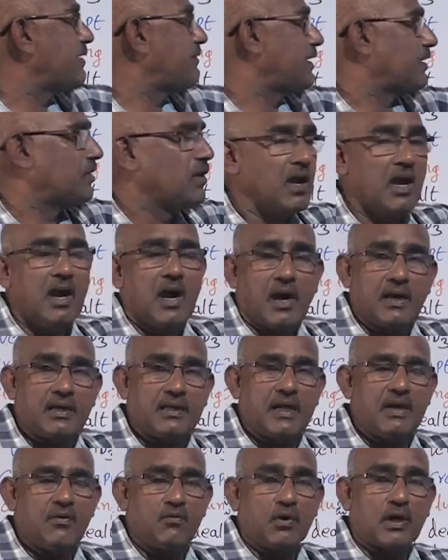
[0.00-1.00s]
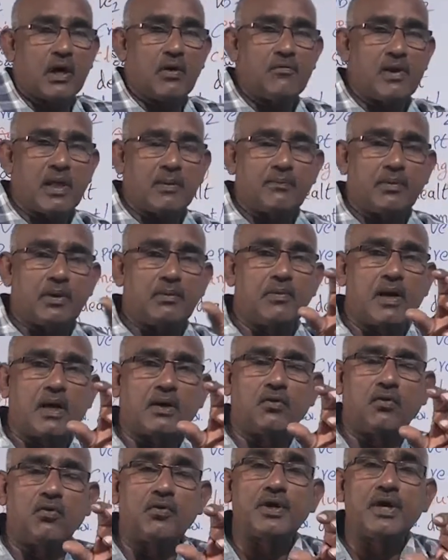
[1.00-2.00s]
సెవెన్ అంటే ఒక వెర్బ్ను
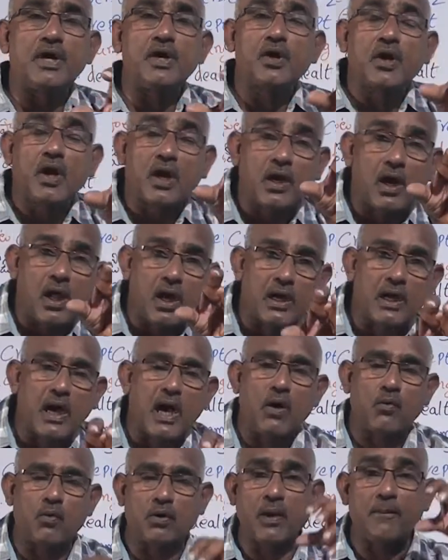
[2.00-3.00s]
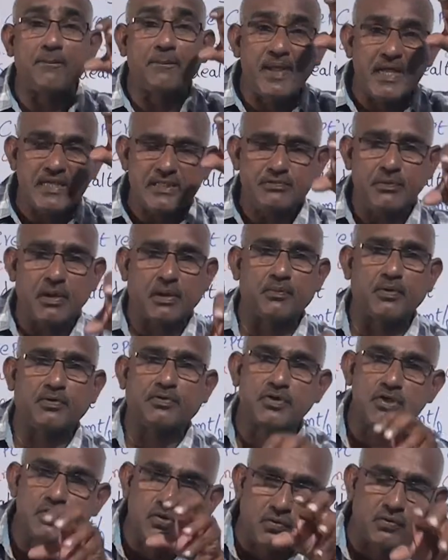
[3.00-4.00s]
మనం ఏడు రకాలుగా ఒక బేస్ వెర్బ్
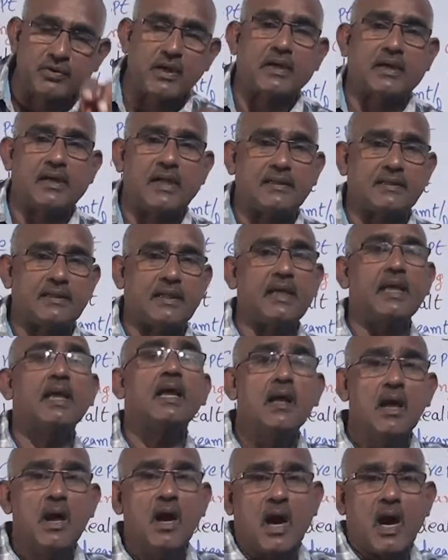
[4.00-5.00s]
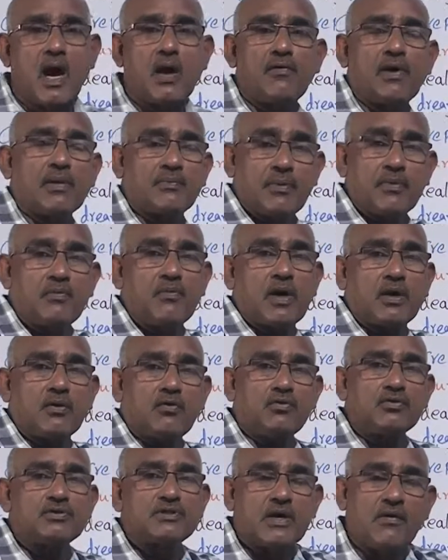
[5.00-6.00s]
తీసుకున్నట్లయితే ఆ వెర్బ్ను మనం
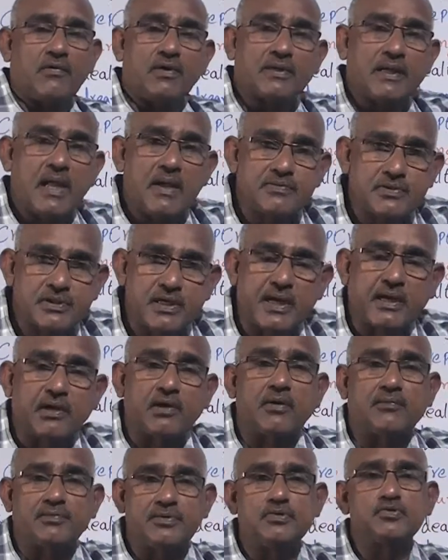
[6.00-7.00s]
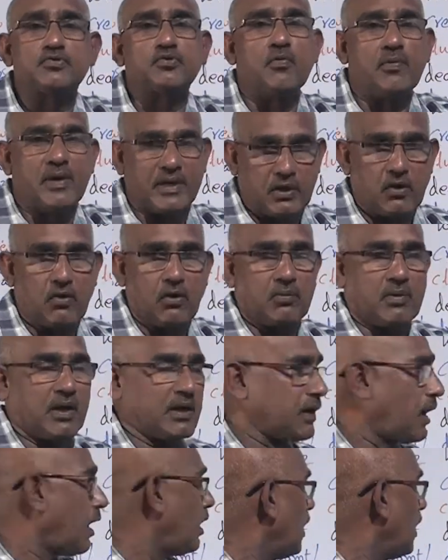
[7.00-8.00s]
సెవెన్ కి ఇక్కడ విభజించి చూపెట్టాం అనమాట